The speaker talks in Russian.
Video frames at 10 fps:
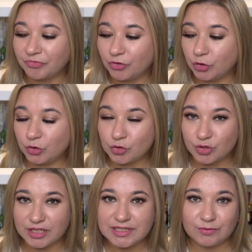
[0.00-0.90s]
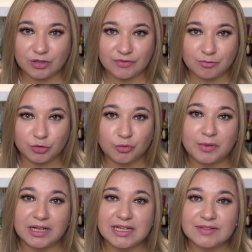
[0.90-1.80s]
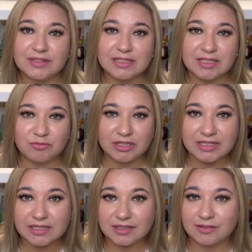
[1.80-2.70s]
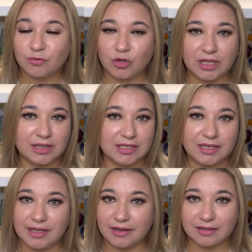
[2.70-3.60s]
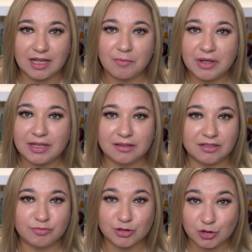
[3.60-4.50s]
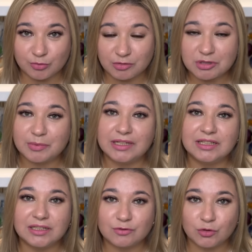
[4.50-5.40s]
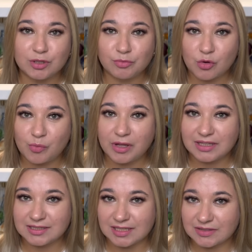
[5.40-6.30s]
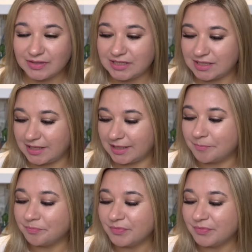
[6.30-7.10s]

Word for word: Но то, что я сегодня вам буду показывать именно из рандеву, это не реклама, это не прошло мне бесплатно, это все я покупала за свои деньги.